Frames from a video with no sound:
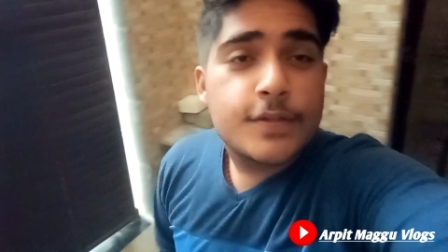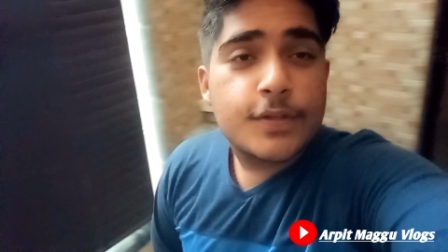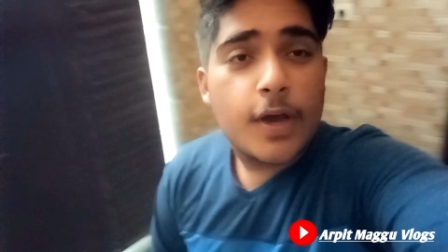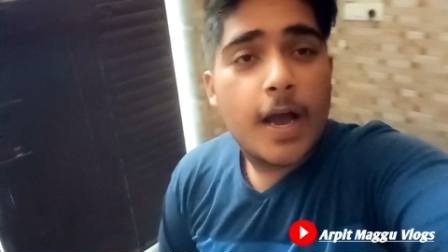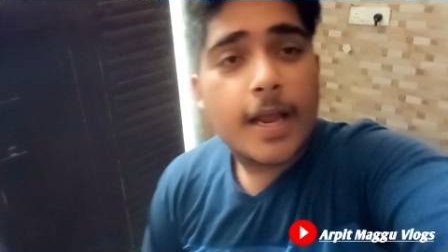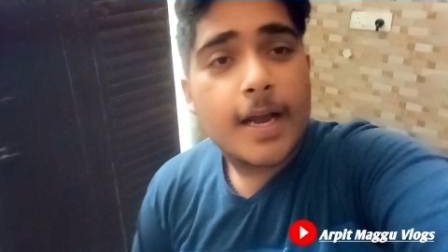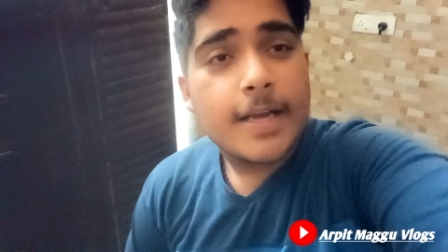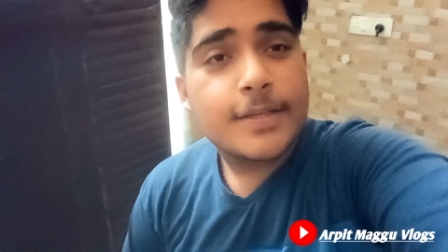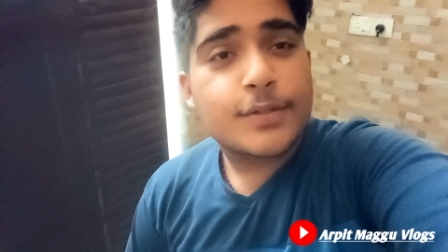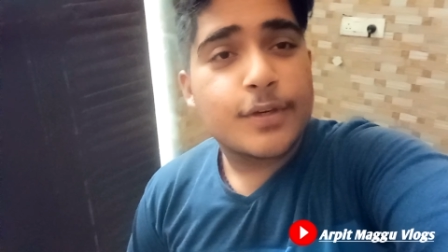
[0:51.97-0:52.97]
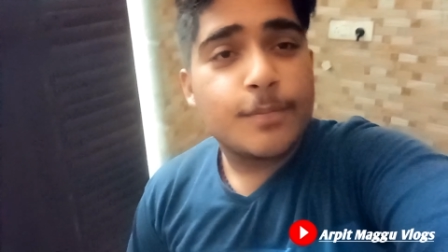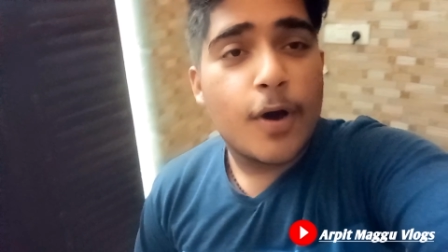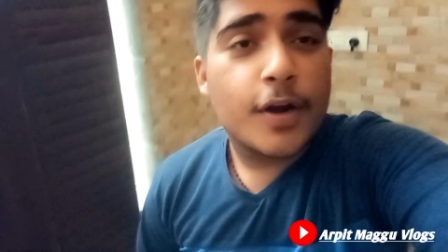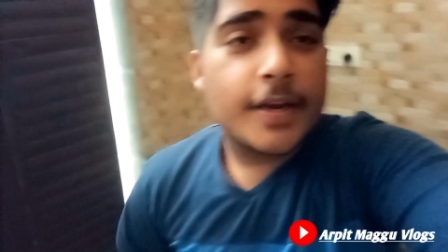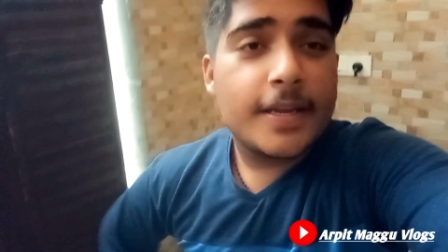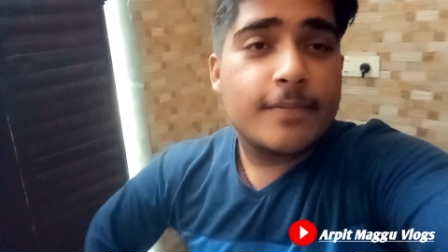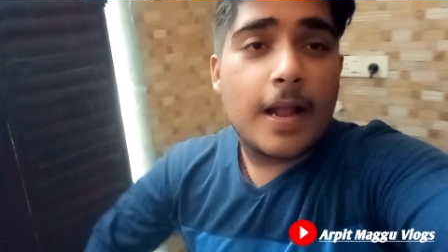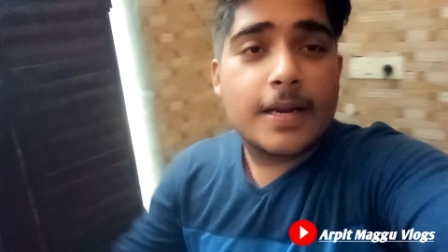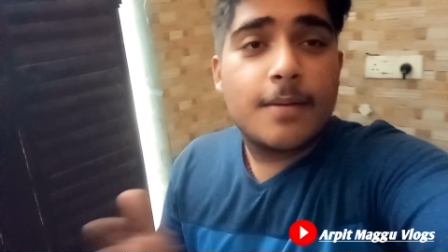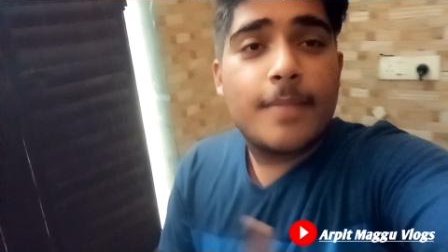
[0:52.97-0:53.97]
सो हाय गाइस गुड मॉर्निंग
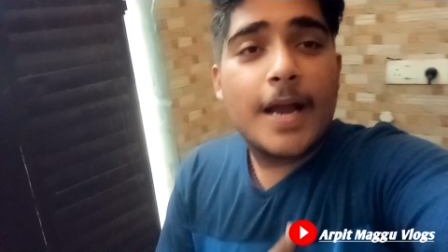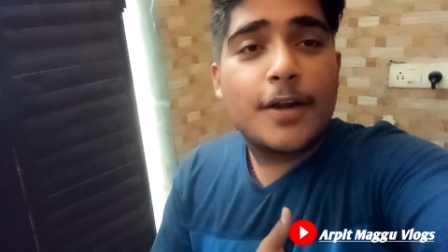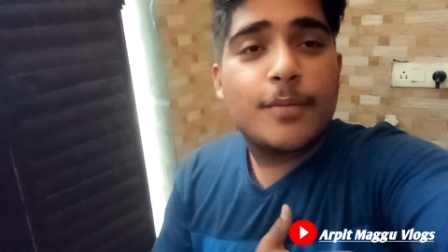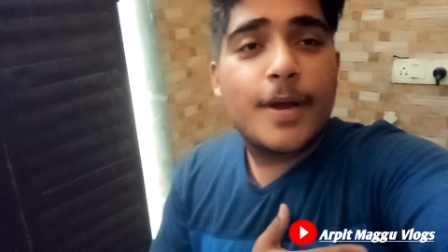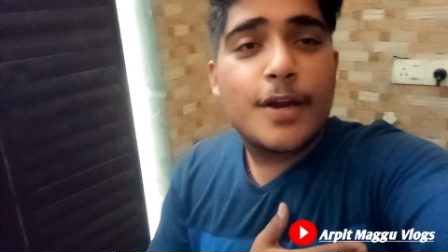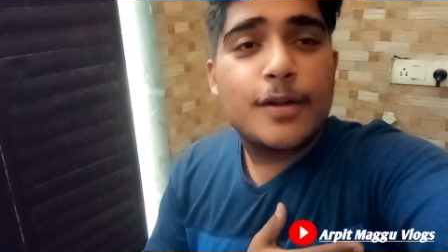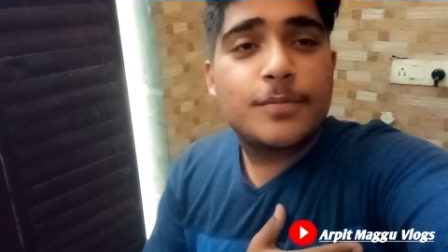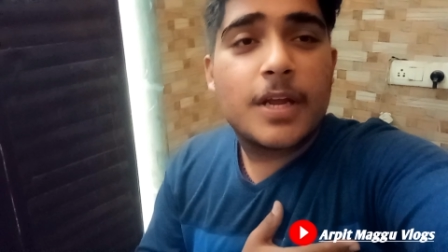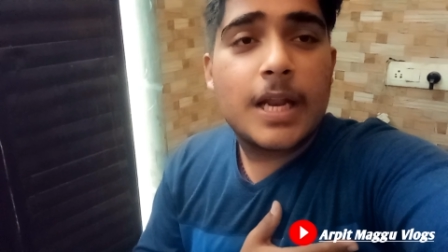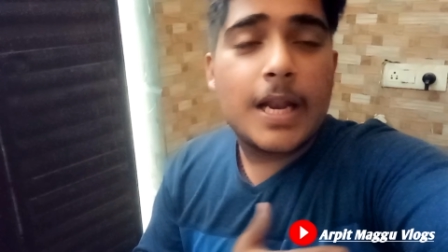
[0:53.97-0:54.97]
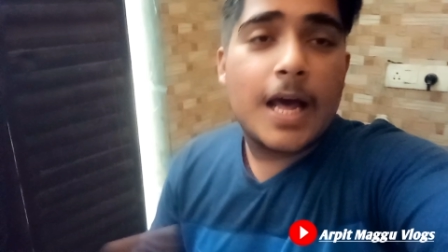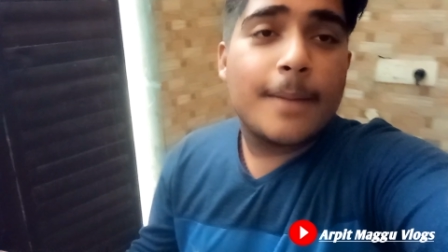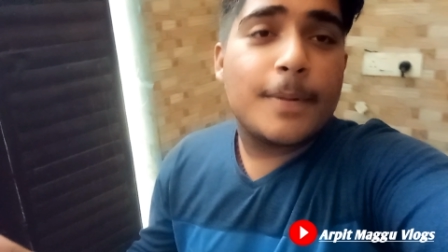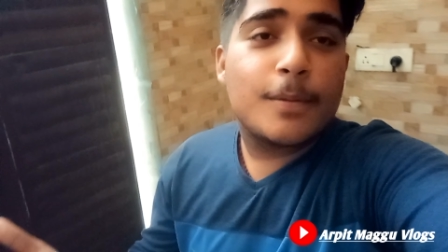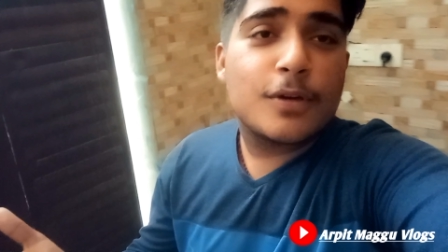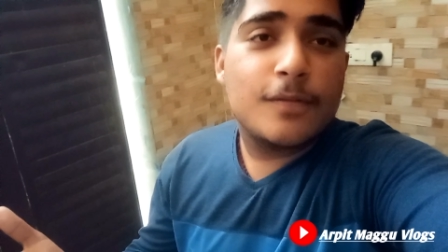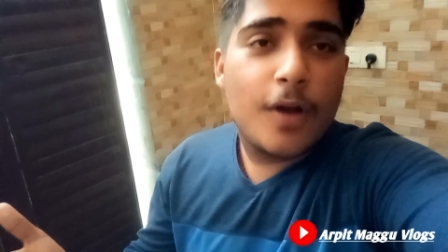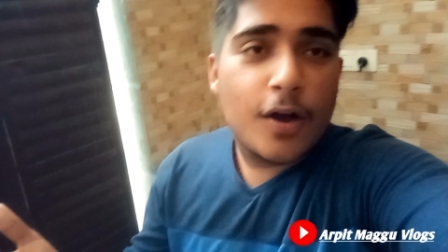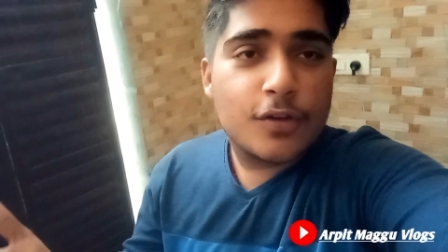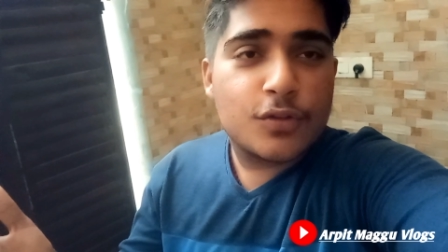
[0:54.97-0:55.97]
वेलकम बैक टू माय यूट्यूब चैनल अर्पित मगू
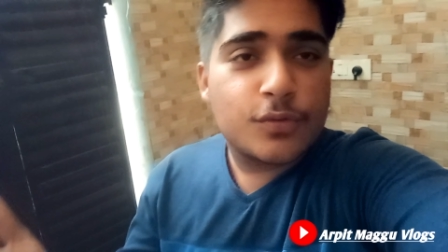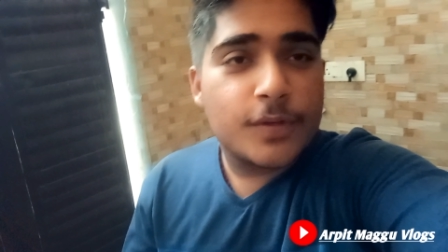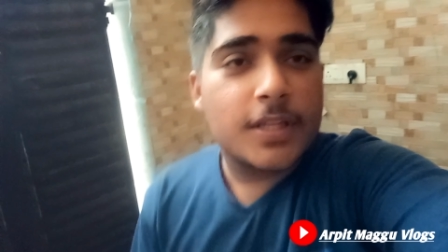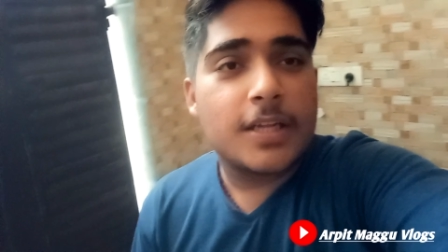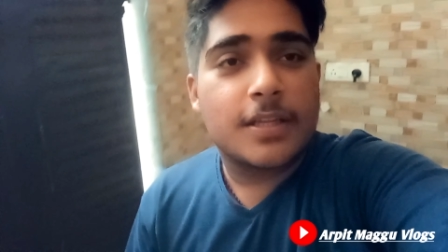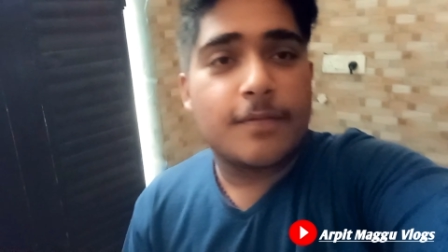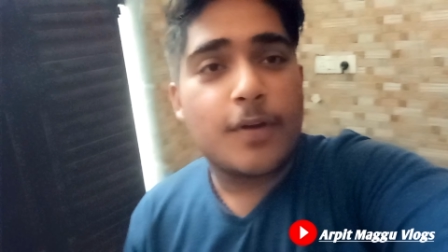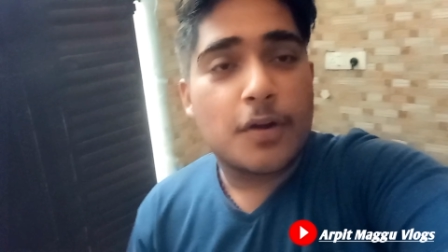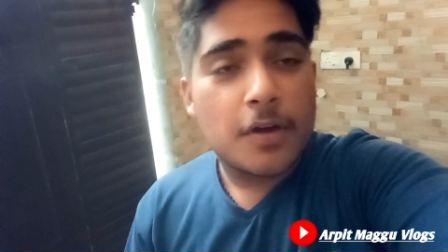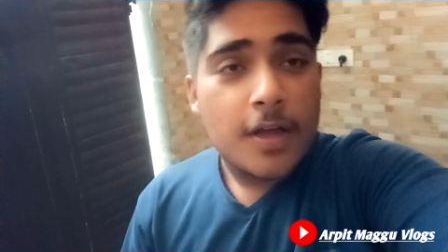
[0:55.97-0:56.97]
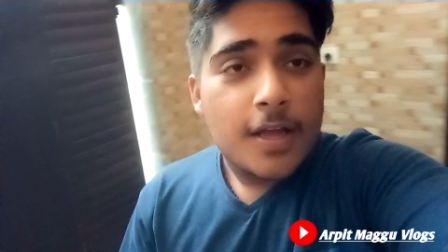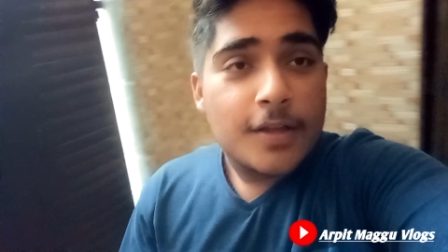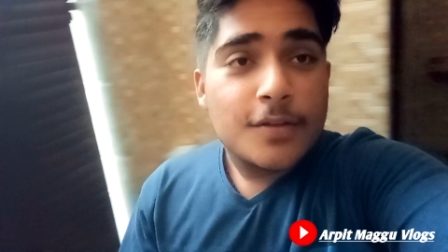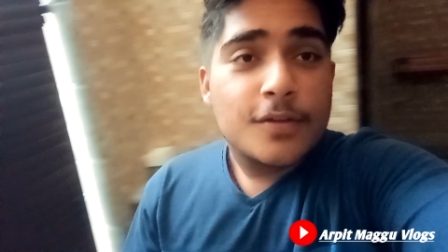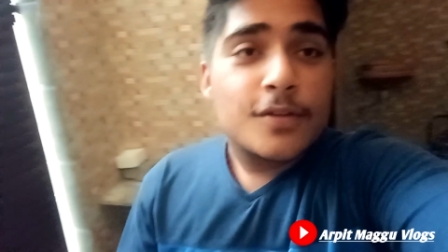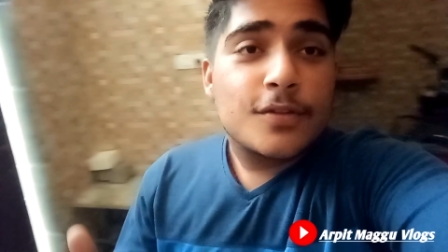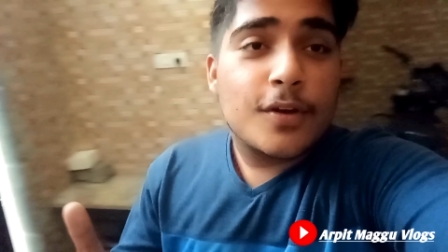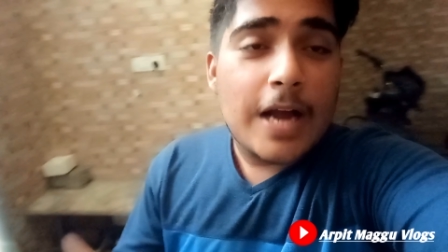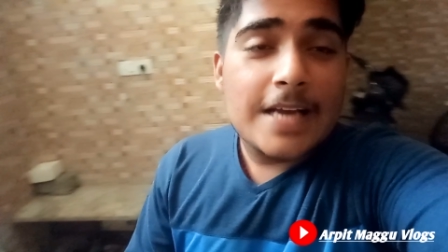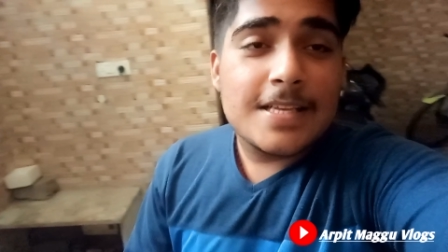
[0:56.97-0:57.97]
ब्लॉग्स विद अनदर ब्लॉग
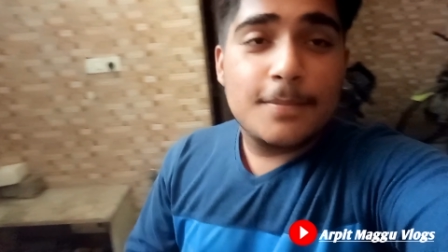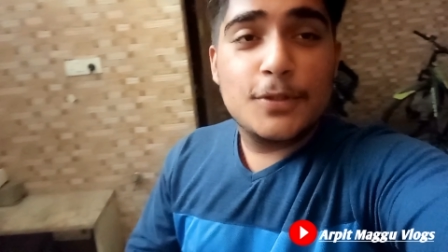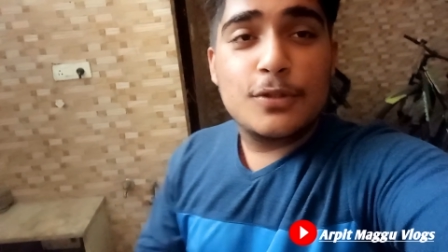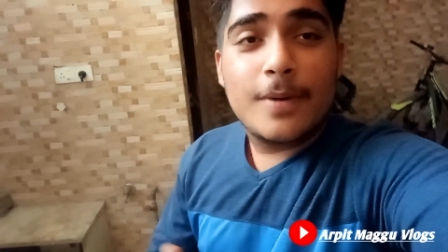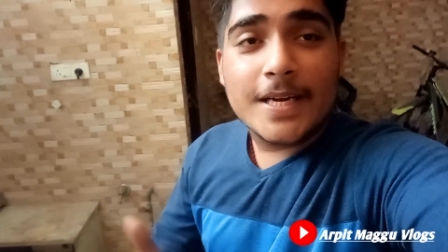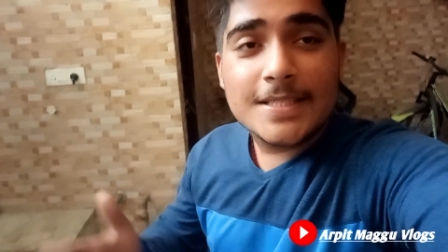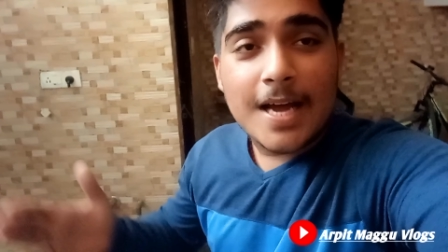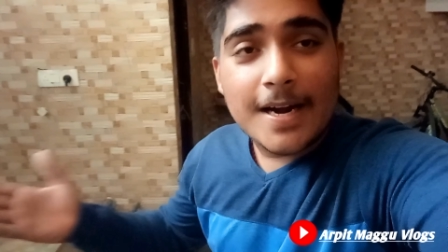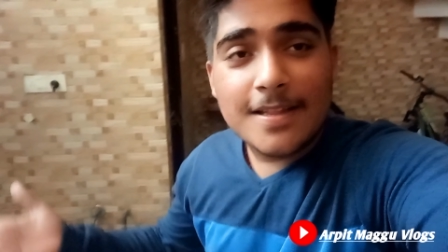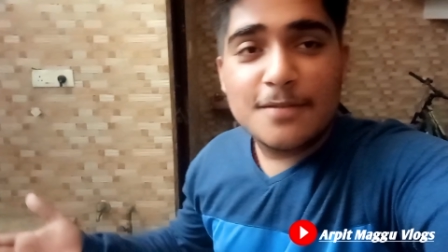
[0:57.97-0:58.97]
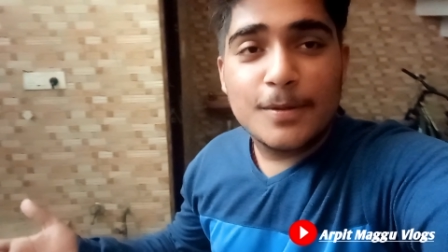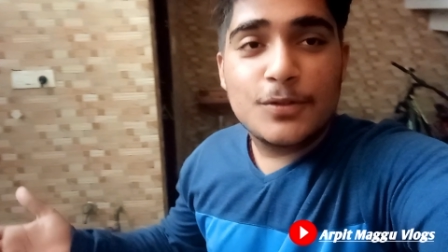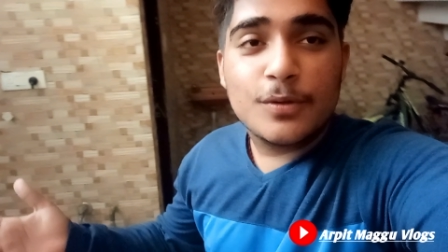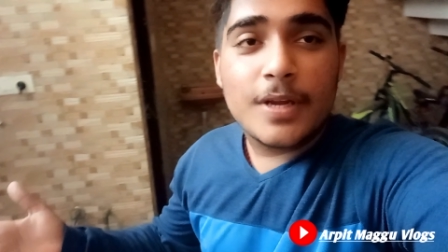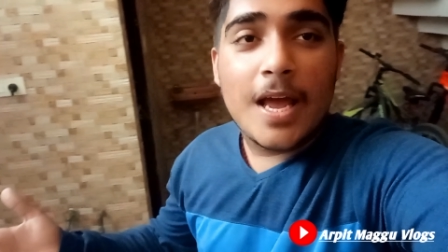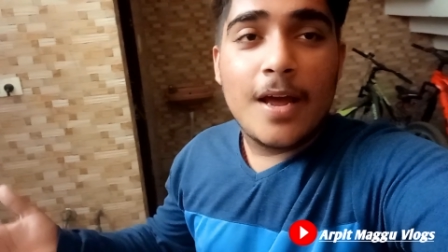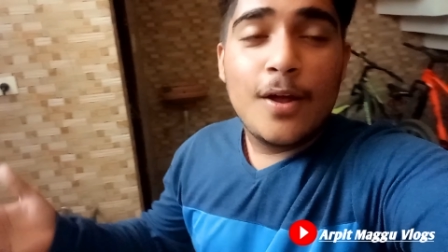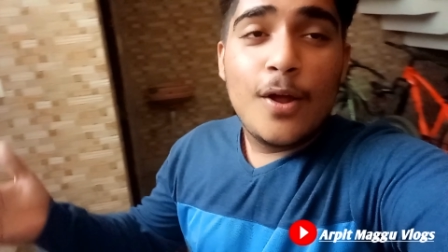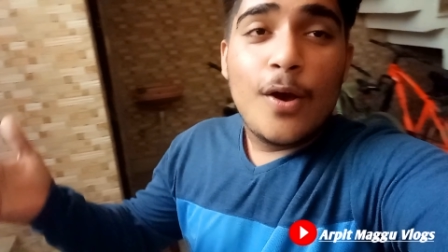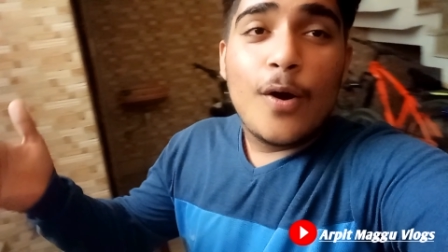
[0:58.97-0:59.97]
तो गाइज़ अभी सुबह के साढ़े दस बज चुकी है
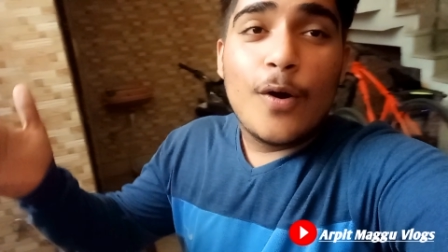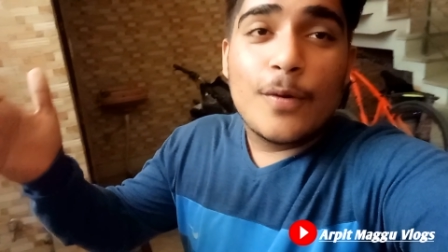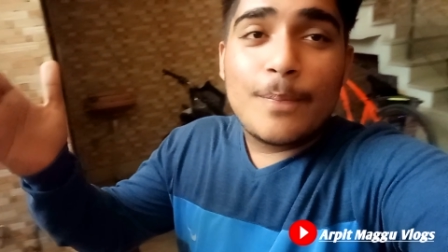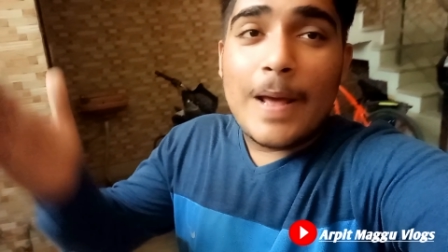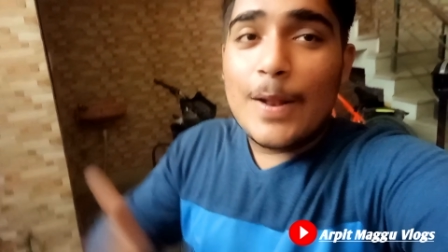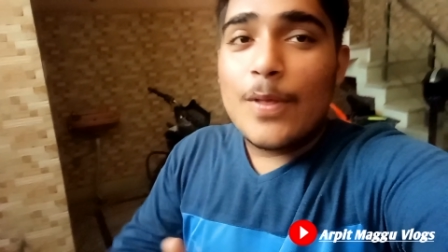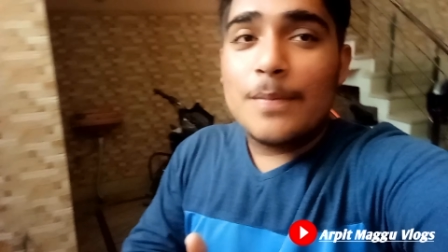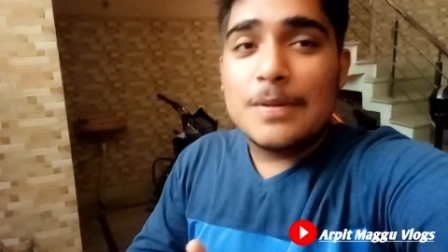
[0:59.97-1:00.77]
और पहले तो आप